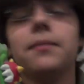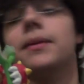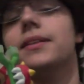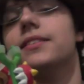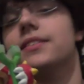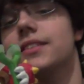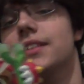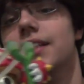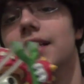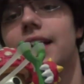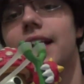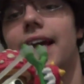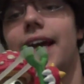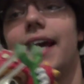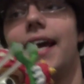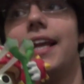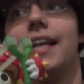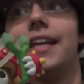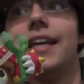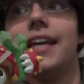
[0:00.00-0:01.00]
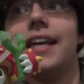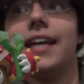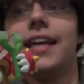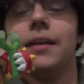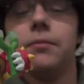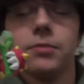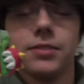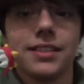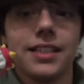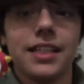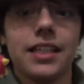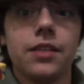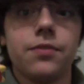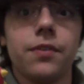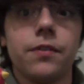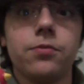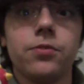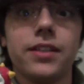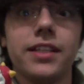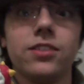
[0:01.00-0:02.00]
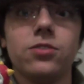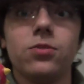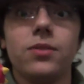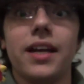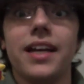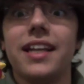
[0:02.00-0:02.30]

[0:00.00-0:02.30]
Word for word: Mas ele, meu Skylander favorito,